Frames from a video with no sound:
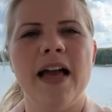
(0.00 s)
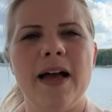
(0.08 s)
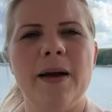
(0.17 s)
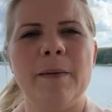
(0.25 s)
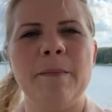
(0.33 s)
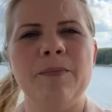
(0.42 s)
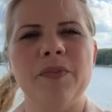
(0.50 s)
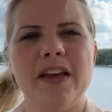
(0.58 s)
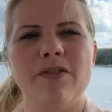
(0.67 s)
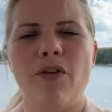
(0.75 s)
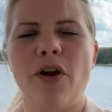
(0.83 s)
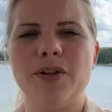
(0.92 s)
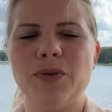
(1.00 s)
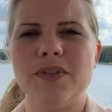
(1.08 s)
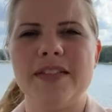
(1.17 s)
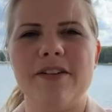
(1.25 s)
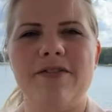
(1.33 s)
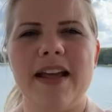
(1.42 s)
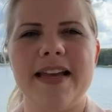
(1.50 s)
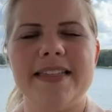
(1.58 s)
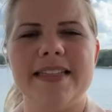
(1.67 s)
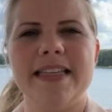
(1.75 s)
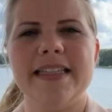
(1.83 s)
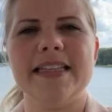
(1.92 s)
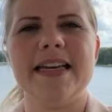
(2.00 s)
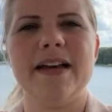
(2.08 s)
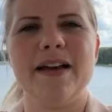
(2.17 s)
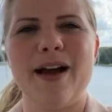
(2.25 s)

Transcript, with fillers: Ähm, ihr folgt uns ja ja fleißig äh,